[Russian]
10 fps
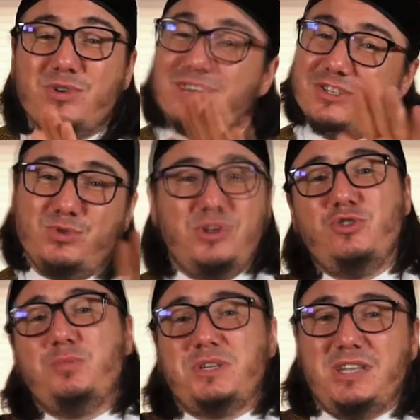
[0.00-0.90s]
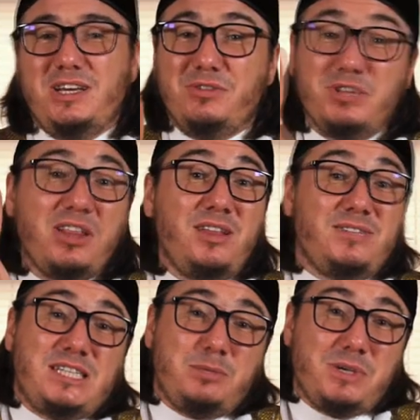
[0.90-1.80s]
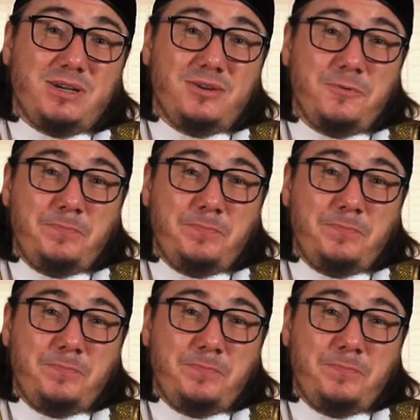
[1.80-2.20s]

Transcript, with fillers: он расуль, и он посланник. Вот это два столпа.